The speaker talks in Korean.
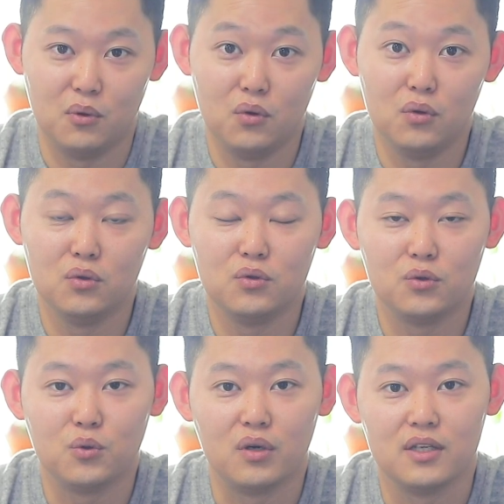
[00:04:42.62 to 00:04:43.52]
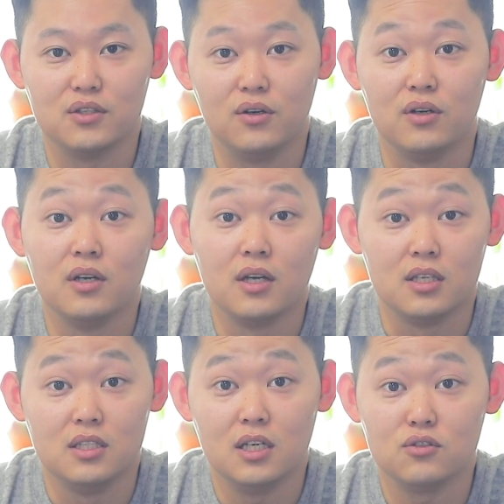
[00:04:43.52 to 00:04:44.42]
본론으로 돌아와서
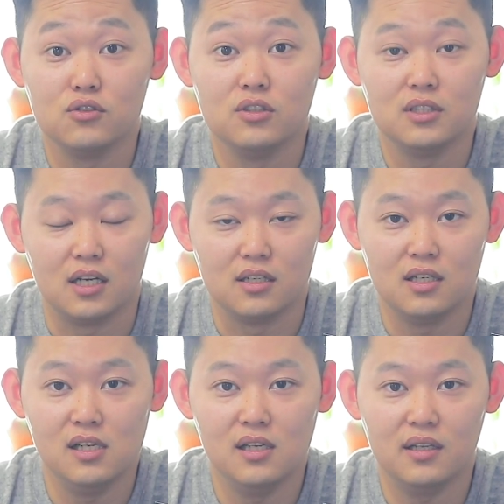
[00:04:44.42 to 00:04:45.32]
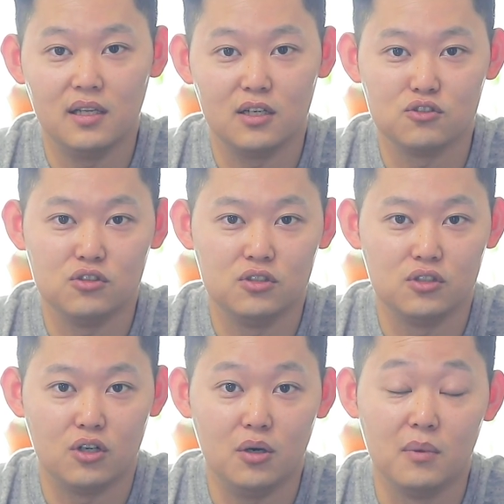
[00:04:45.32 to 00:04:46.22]
이 향수는 다른 킬리안의
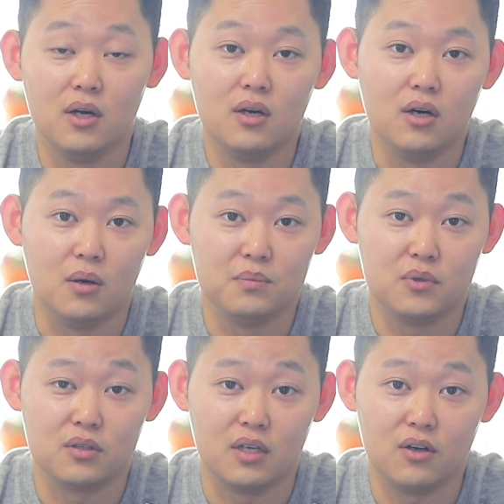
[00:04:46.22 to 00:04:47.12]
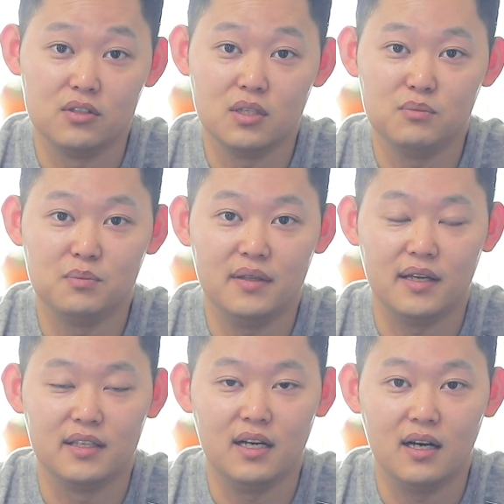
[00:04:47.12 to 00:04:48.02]
향수들처럼 엄청난 컨셉뿐만
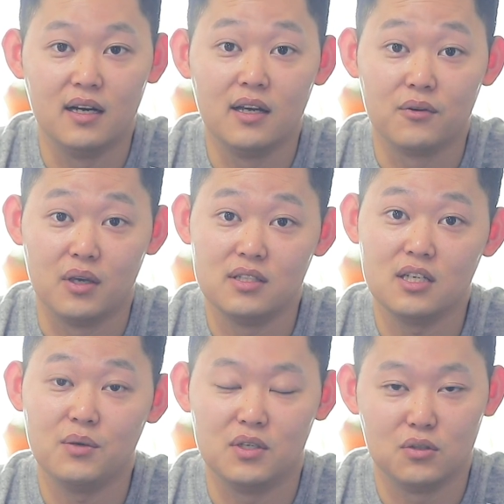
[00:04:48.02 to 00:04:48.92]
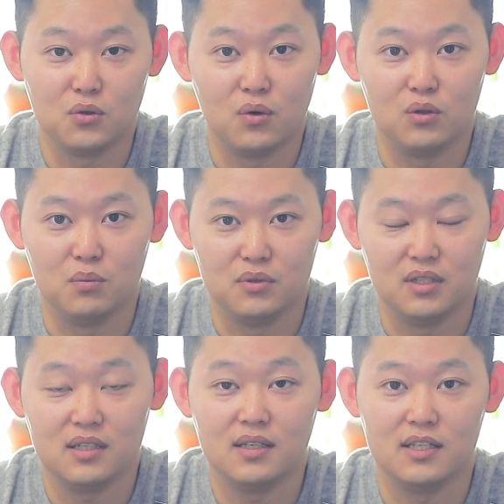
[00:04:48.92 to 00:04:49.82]
아니라 굉장히 완성도가
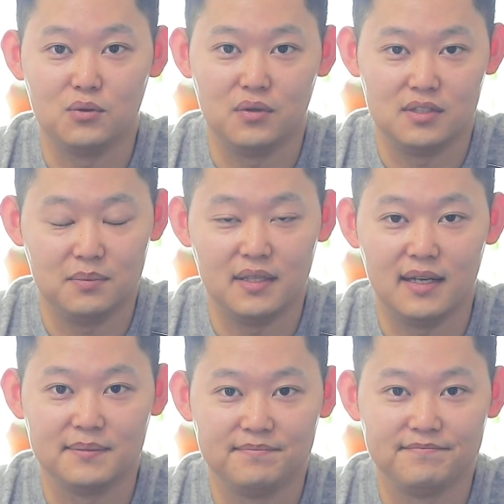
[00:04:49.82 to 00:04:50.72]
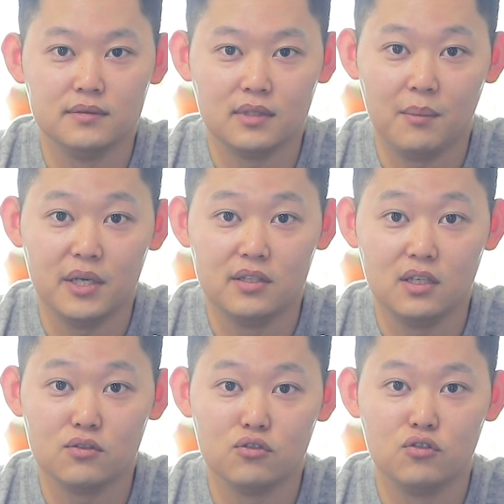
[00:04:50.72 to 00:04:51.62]
높은 향을 가지고 있습니다. 다만
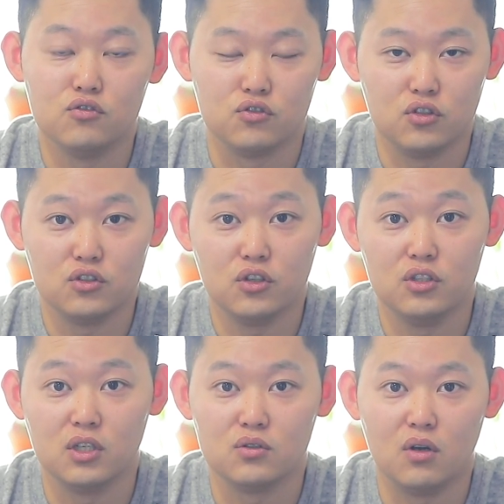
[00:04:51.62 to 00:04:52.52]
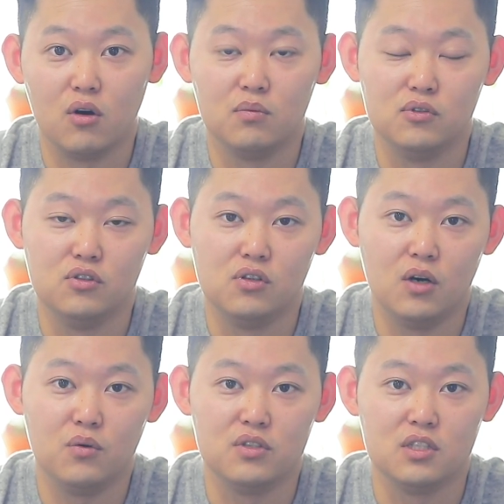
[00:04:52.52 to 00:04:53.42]
이 향수는 중성적인 향수라고
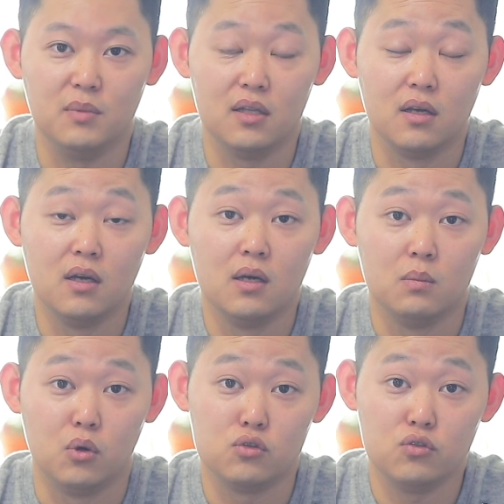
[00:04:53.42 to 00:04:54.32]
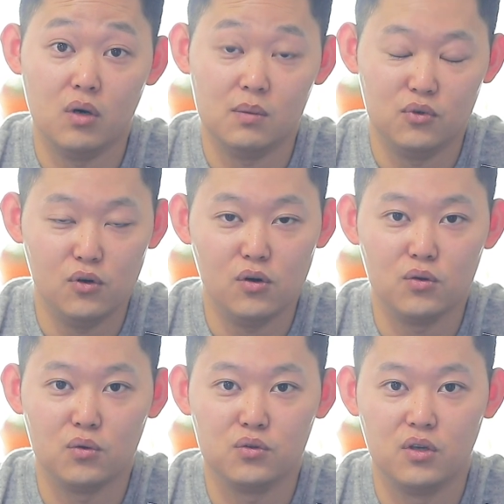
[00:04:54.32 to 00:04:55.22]
분류를 하고 있지만 복숭아
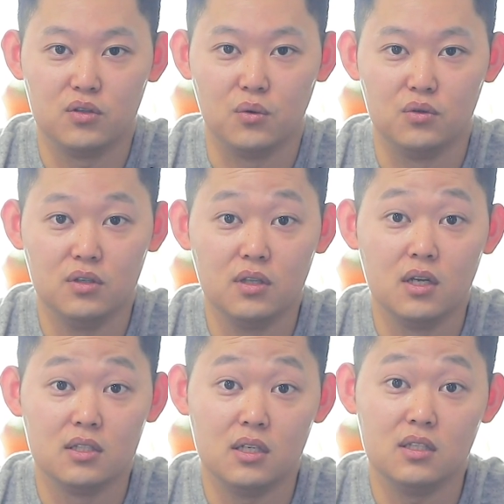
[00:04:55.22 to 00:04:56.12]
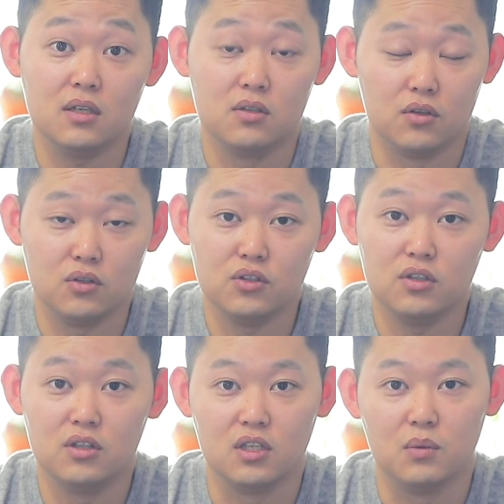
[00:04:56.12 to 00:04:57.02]
플로럴 노트에서 오는 살짝
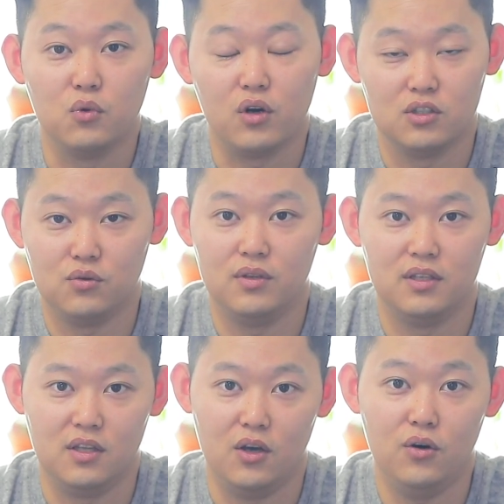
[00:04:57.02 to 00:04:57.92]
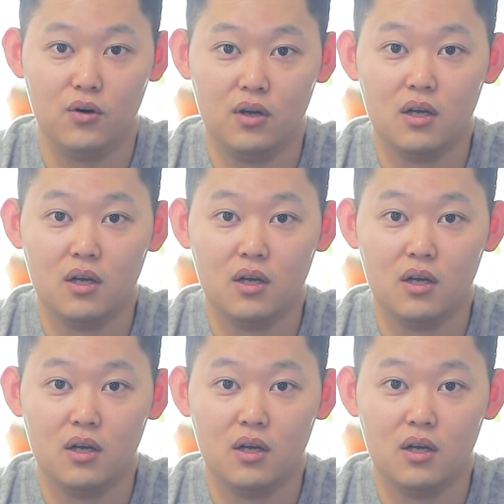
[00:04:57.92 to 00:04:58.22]
여성적인 느낌도 가지고 있는데요.